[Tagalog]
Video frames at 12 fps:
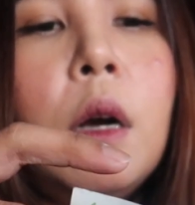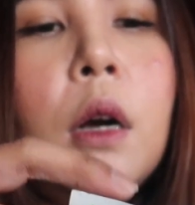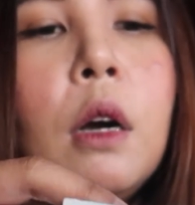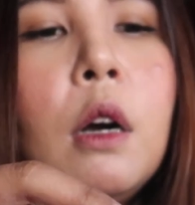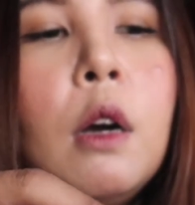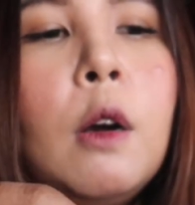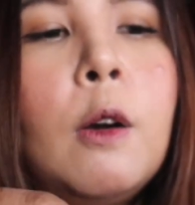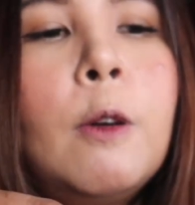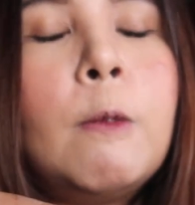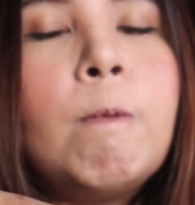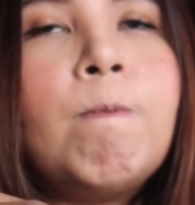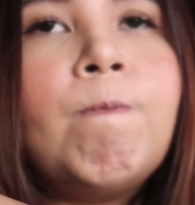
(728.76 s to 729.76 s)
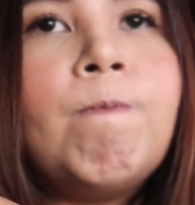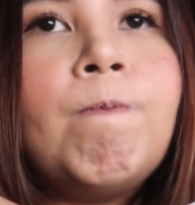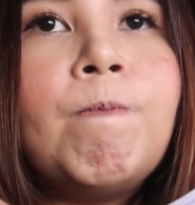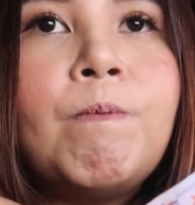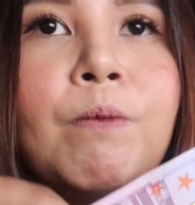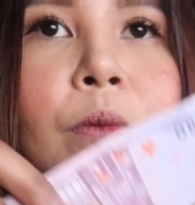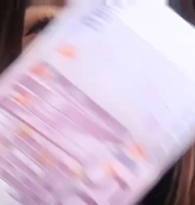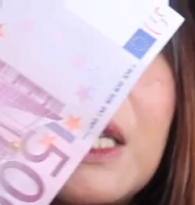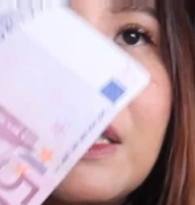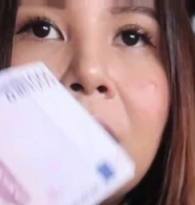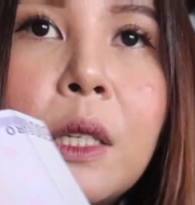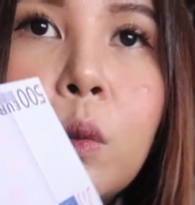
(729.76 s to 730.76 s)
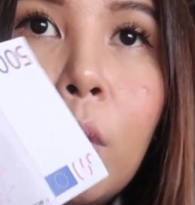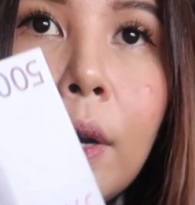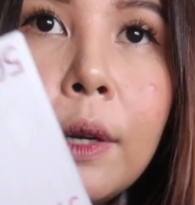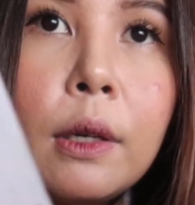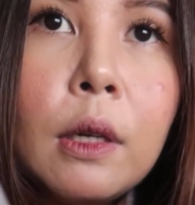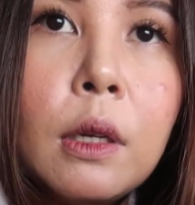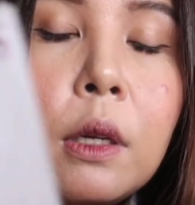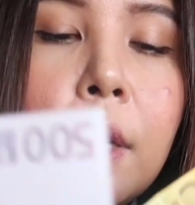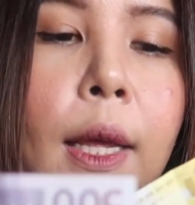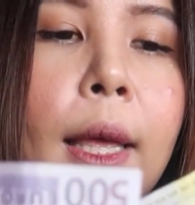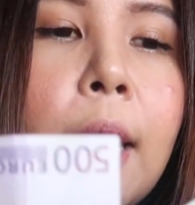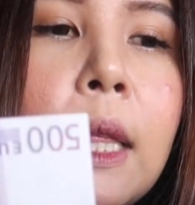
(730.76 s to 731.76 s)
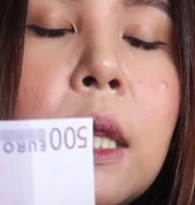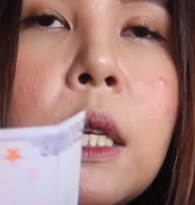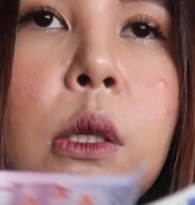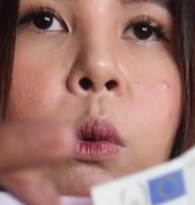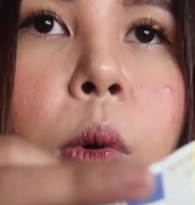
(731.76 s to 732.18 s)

um, this one and this